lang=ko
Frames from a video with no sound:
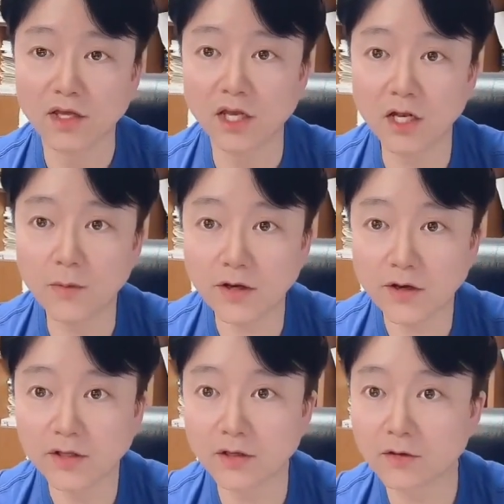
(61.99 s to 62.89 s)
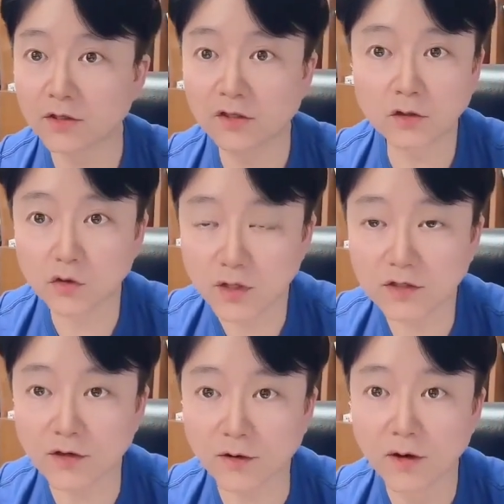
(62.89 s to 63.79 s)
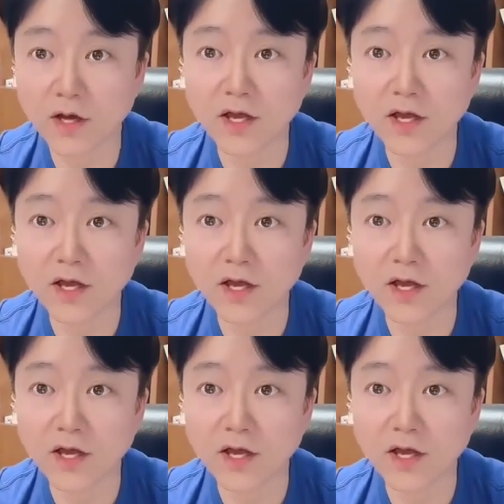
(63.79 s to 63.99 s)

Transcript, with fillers: 일반화해야 될 거를 특정화시켜요.